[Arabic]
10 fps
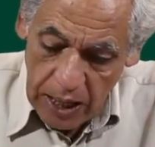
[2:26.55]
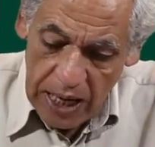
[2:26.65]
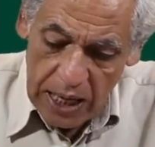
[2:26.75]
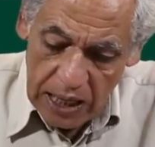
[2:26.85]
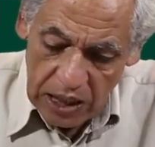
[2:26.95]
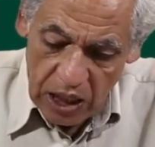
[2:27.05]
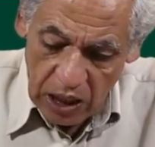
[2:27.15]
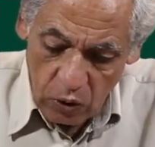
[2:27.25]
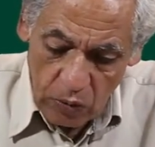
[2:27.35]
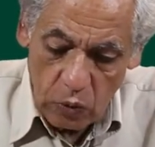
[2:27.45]
انا ناديت
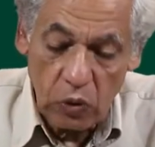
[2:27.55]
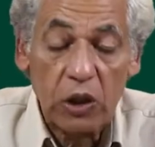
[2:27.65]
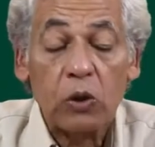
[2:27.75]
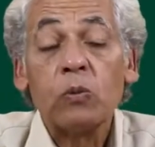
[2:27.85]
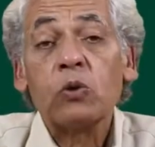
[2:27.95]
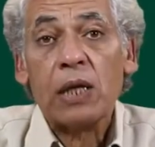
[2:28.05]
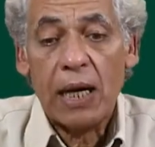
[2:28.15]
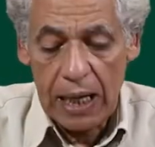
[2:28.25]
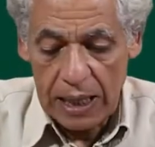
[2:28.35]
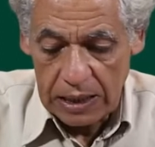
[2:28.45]
على جمهور يا جمهور
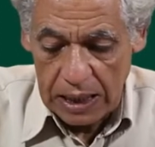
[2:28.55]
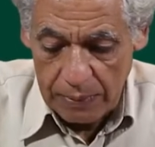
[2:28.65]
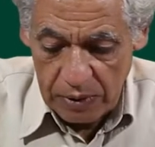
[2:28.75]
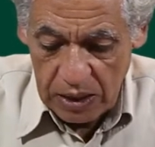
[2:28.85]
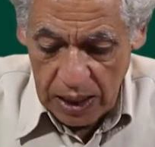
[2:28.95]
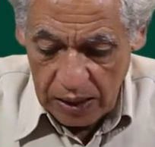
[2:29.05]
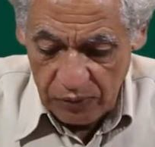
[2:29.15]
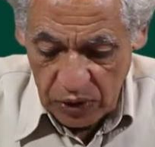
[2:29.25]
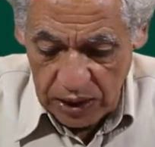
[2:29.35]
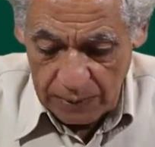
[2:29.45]
تعالى عندنا
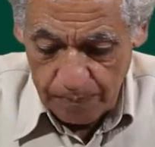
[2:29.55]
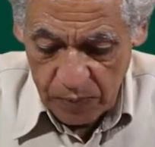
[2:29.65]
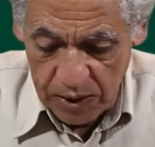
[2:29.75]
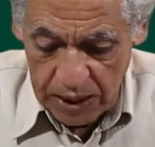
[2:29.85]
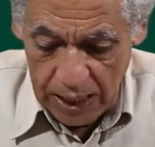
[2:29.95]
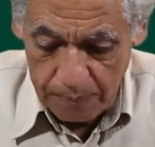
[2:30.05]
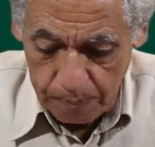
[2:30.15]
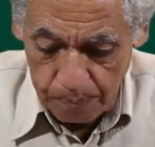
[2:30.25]
100000 ايه سهم